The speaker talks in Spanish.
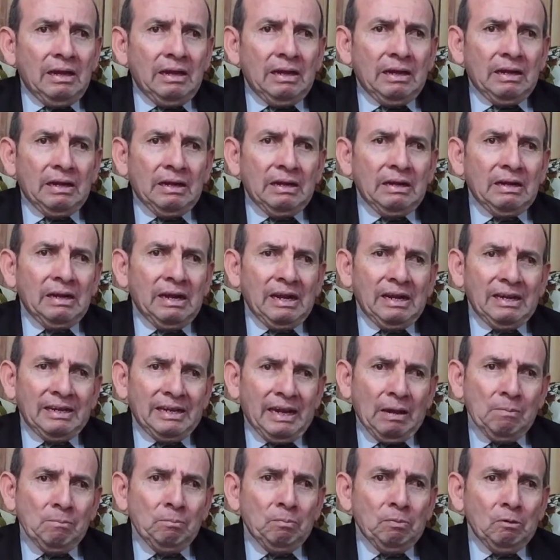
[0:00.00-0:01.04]
en el
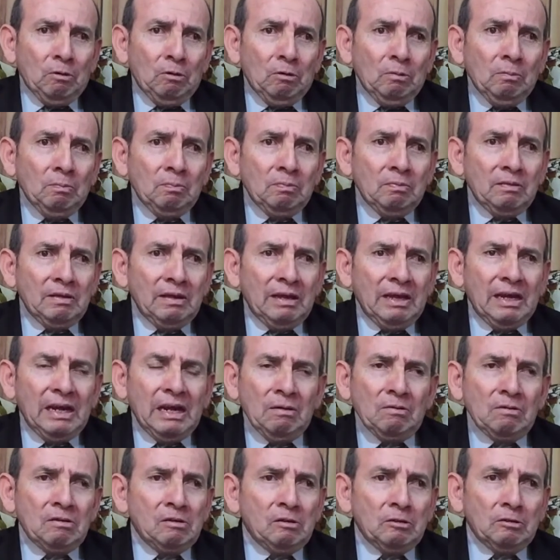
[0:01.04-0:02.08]
templo, en
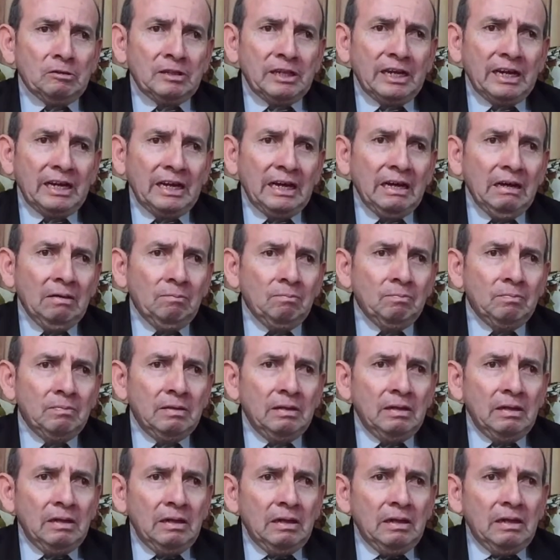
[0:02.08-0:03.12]
la biblioteca.
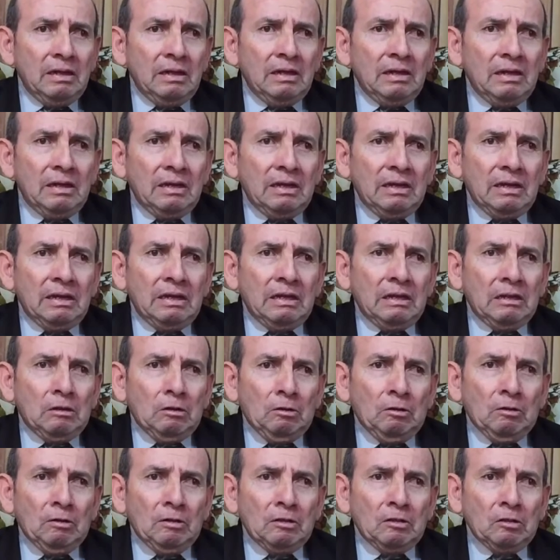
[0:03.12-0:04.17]
Y
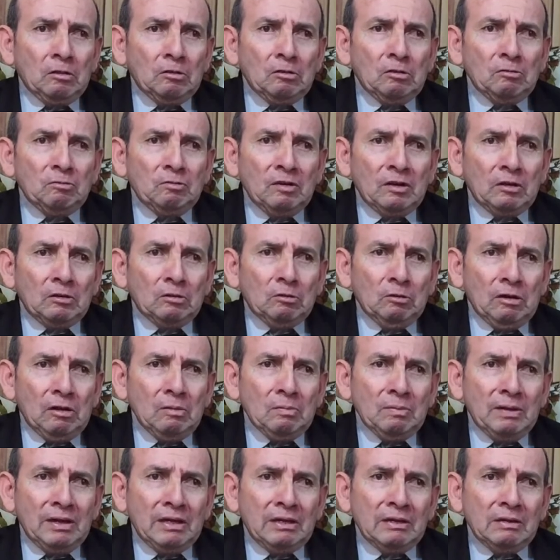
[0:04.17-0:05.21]
todos esos
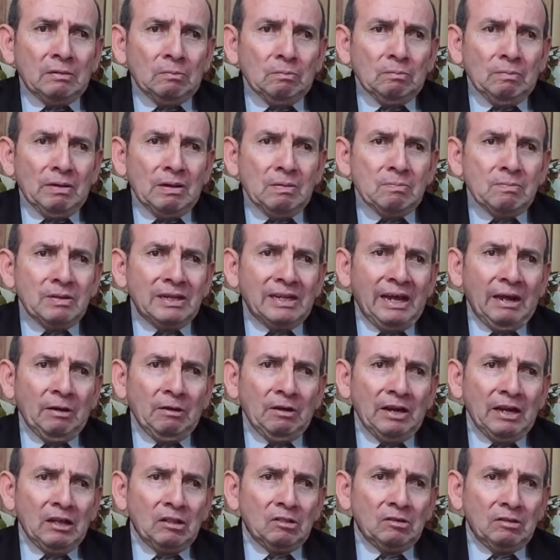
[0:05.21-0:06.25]
factores me,
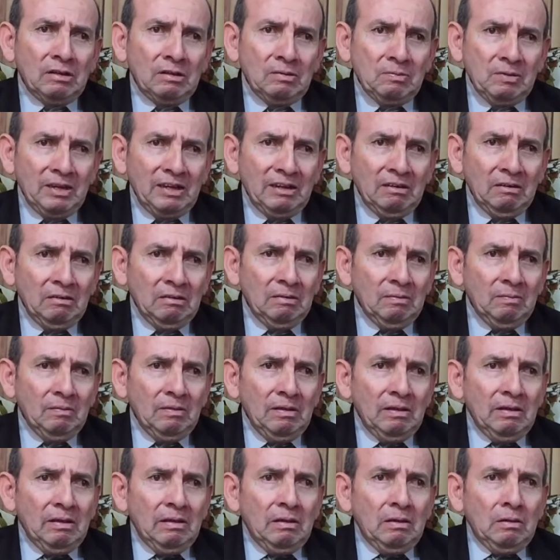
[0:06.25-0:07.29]
invitaron a escribir
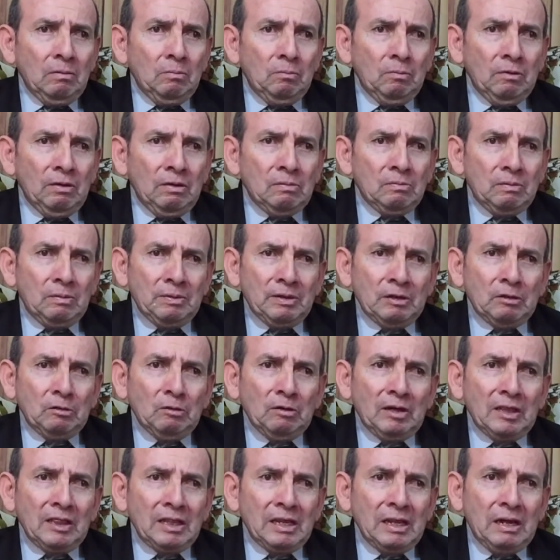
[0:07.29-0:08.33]
por el
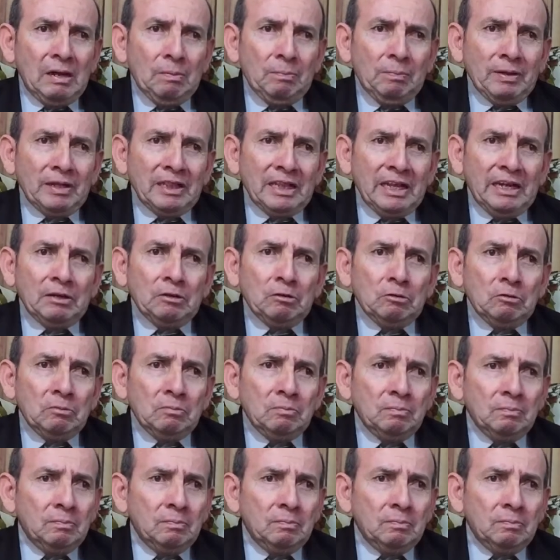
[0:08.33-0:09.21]
momento que estaba pasando.